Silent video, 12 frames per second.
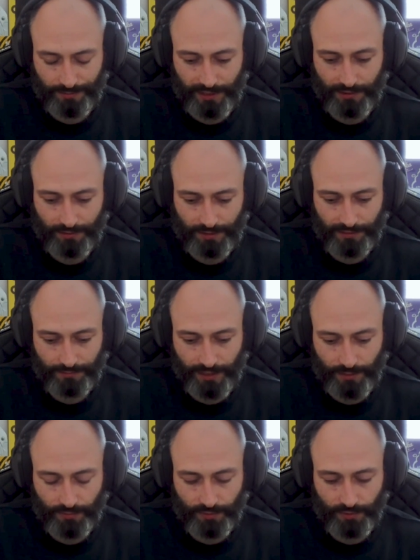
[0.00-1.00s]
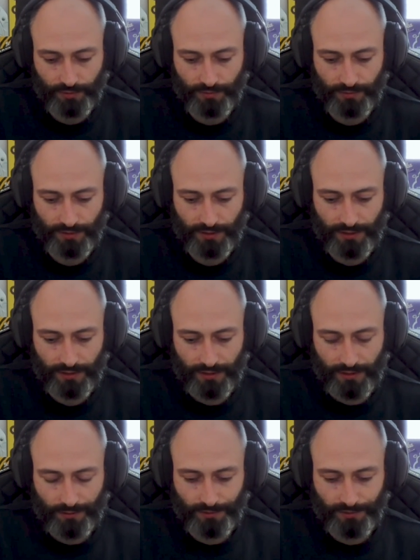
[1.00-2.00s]
Eigenverantwortung
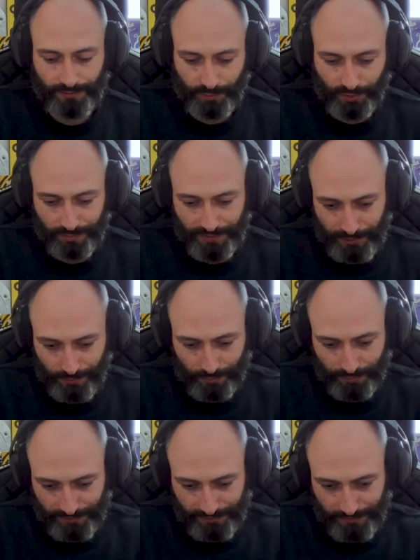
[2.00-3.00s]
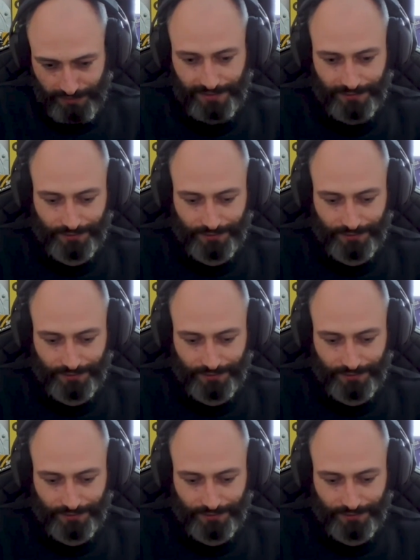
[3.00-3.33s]
und diesen Optimierungswillen